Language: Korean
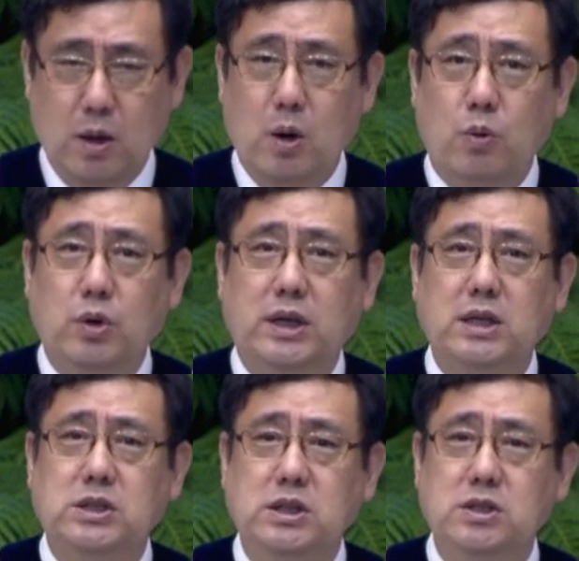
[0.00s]
우리가
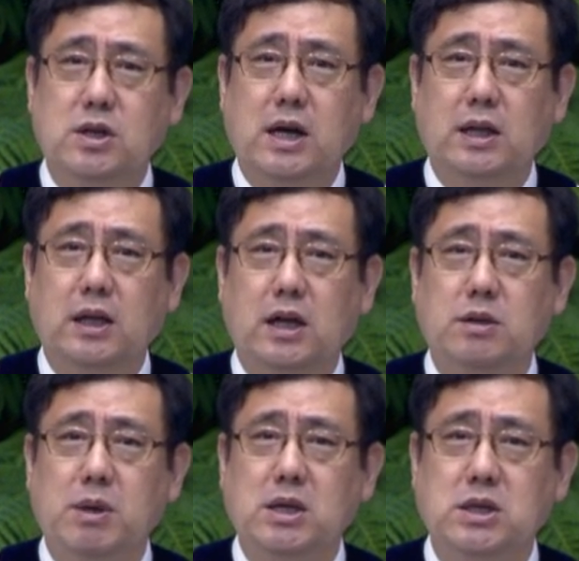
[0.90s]
진정한
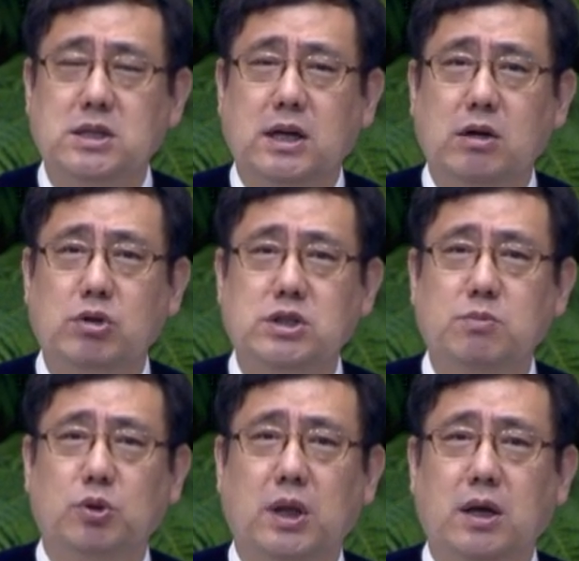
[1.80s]
하나님의 제자가 되지
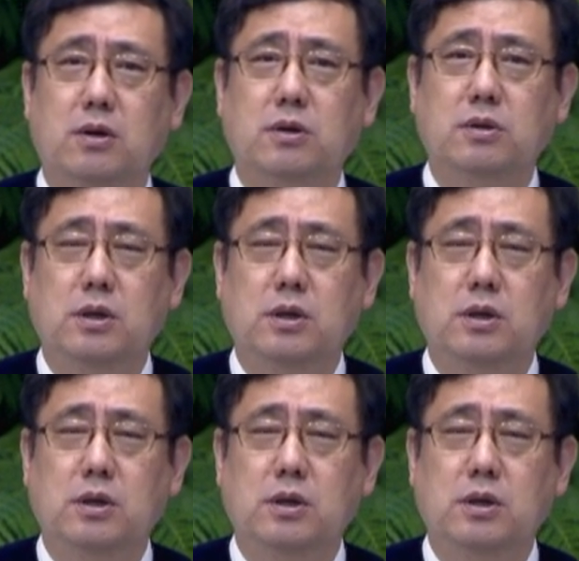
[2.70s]
못하여